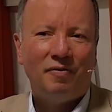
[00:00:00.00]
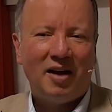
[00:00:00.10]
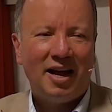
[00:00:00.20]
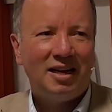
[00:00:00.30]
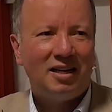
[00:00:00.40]

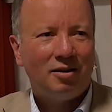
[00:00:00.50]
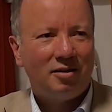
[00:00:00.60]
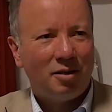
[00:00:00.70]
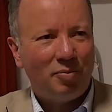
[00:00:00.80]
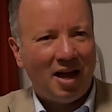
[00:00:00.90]
weil
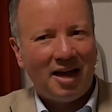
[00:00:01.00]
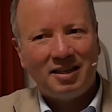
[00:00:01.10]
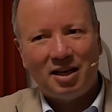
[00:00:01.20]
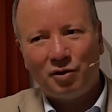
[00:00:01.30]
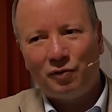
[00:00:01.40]
die
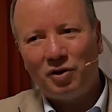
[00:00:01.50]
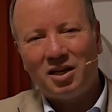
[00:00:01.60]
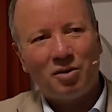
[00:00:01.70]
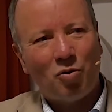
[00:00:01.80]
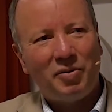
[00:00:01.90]
Pleiten dazu führen,
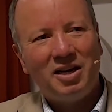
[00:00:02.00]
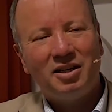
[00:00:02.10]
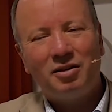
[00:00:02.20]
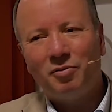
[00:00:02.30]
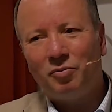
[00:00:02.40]
dass
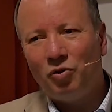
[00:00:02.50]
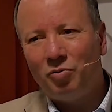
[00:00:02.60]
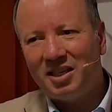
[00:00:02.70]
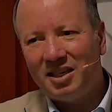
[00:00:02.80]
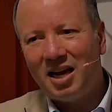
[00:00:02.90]
Immobilien
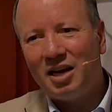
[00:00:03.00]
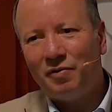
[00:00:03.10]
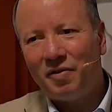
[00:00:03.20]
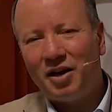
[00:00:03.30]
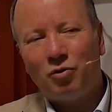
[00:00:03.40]
über
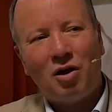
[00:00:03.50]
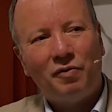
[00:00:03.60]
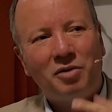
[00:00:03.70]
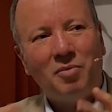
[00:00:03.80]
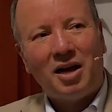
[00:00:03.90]
Sicherheitenverwertung
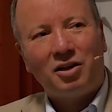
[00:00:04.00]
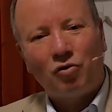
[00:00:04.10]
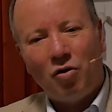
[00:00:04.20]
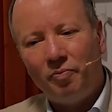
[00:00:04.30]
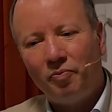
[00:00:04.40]
auf den
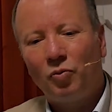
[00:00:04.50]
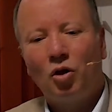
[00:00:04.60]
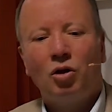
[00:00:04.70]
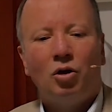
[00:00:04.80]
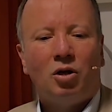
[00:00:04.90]
Markt kommen.
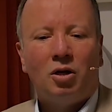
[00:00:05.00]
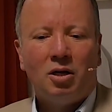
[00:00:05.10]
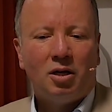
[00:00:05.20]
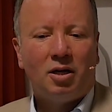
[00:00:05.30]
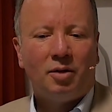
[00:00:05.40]
Mhm.
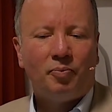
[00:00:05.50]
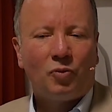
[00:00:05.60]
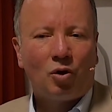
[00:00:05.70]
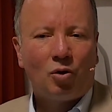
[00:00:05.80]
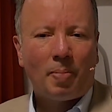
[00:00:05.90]

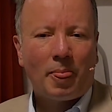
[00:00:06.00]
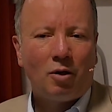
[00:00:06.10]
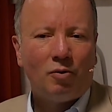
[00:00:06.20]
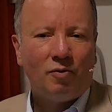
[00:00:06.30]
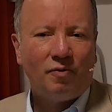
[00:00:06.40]
Ähm,
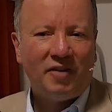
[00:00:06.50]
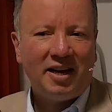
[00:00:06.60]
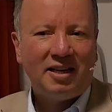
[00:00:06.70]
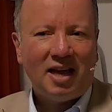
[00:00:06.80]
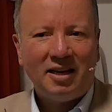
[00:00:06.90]

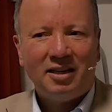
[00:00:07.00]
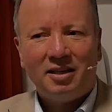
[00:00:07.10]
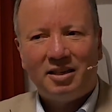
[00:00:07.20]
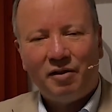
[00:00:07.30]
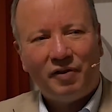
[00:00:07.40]
wenn
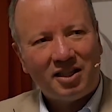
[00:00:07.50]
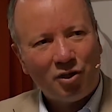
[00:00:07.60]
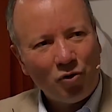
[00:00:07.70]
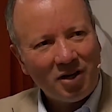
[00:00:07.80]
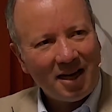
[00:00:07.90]
dann die
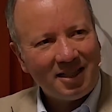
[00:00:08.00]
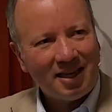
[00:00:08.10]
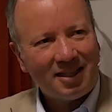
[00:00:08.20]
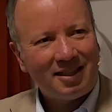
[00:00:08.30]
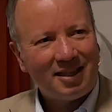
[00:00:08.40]
Inflation
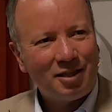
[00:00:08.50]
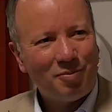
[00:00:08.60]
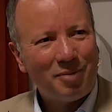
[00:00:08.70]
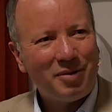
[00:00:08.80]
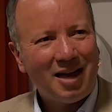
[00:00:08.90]
einsetzt, ist
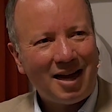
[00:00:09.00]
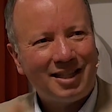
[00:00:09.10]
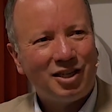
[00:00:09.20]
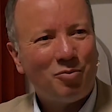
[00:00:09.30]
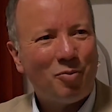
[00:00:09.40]
man mit
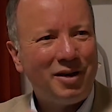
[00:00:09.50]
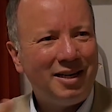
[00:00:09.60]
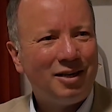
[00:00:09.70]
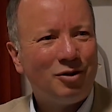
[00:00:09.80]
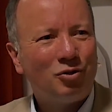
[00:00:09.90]
Aktien,
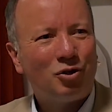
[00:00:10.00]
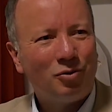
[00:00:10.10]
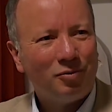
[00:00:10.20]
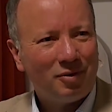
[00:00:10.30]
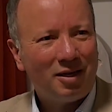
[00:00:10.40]
Immobilien und
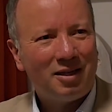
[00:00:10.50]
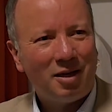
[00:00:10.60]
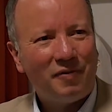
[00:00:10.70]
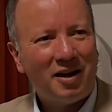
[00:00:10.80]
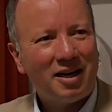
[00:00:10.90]
in
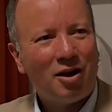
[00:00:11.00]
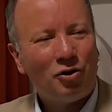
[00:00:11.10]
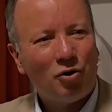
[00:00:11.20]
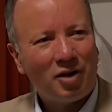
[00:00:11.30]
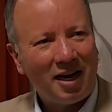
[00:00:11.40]
dem Fall dann
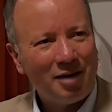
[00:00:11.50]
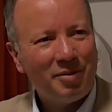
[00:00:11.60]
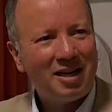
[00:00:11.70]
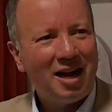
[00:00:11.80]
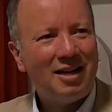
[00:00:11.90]
auch noch
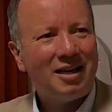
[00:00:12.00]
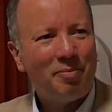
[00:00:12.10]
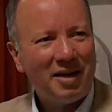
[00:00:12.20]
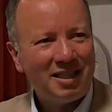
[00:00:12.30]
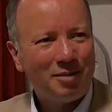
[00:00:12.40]
Edelmetallen
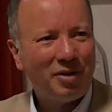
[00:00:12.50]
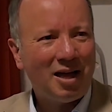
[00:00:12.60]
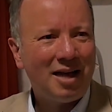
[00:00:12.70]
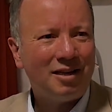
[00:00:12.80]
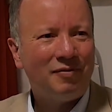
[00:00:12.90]
am besten
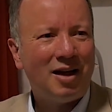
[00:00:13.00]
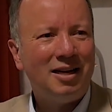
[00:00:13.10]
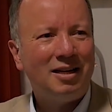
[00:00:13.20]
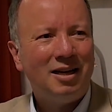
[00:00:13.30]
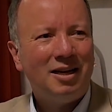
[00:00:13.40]
beraten,
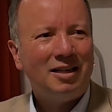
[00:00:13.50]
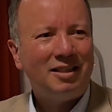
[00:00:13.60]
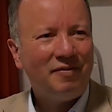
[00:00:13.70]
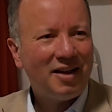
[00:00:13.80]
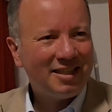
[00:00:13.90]
weil
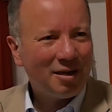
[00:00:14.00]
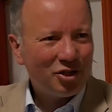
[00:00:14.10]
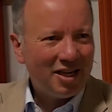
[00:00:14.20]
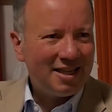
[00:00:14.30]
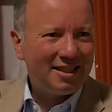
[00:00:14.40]
die werden sich am
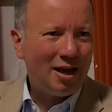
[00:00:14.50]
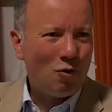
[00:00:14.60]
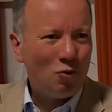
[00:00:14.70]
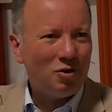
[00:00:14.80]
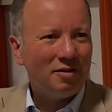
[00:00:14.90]
schnellsten
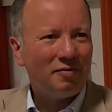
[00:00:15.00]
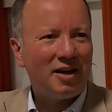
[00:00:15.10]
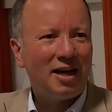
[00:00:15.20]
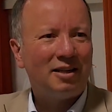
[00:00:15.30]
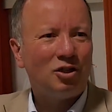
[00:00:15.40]
erholen,
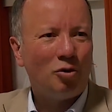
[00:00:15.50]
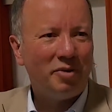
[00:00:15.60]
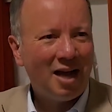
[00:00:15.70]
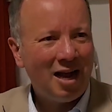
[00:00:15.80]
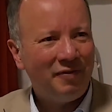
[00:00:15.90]
während
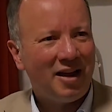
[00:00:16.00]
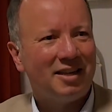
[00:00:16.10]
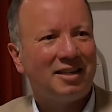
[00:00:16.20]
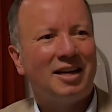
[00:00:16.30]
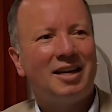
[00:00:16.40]

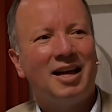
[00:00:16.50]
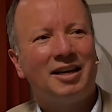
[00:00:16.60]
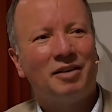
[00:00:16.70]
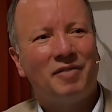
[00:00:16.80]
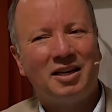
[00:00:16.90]
Nominalwerte dann
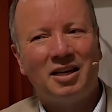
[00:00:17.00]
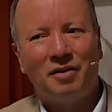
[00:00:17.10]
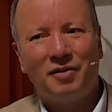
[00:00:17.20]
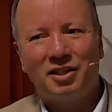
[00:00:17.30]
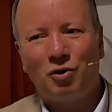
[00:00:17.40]
enteignet werden. In
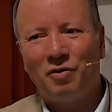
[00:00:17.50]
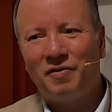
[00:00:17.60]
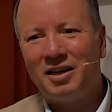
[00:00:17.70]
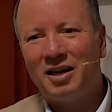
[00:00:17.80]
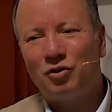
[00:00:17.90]
der
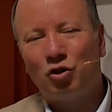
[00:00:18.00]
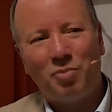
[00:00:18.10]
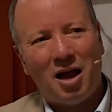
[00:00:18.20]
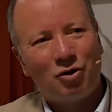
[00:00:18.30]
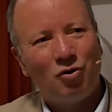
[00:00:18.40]
Inflation werden also
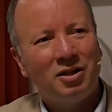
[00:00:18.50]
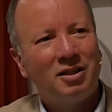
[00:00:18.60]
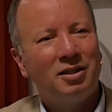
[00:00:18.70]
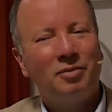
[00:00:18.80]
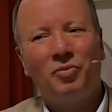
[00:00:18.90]

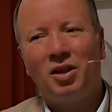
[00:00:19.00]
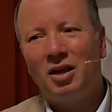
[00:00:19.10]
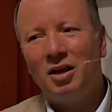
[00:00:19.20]
Sparkonten,